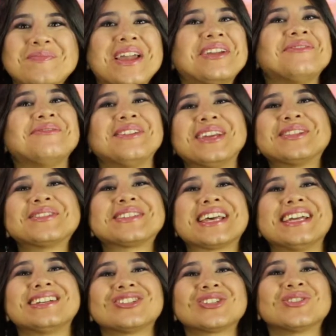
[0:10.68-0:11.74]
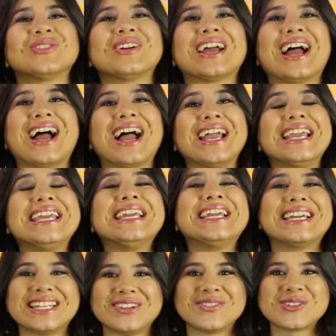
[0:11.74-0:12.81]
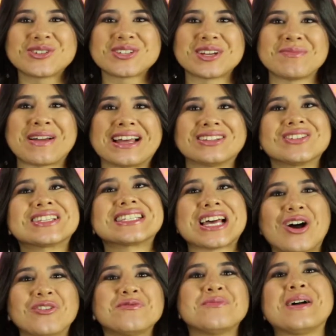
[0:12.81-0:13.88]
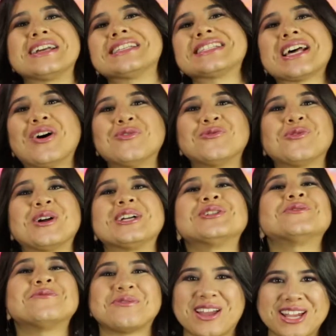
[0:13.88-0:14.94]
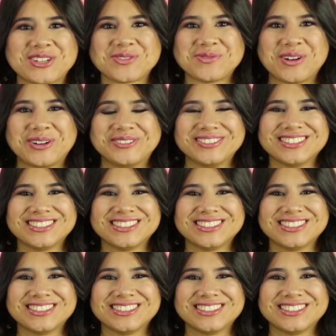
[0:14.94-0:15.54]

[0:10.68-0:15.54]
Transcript: Bem-vindos a este lugar incrível chamado South by Southwest Festival.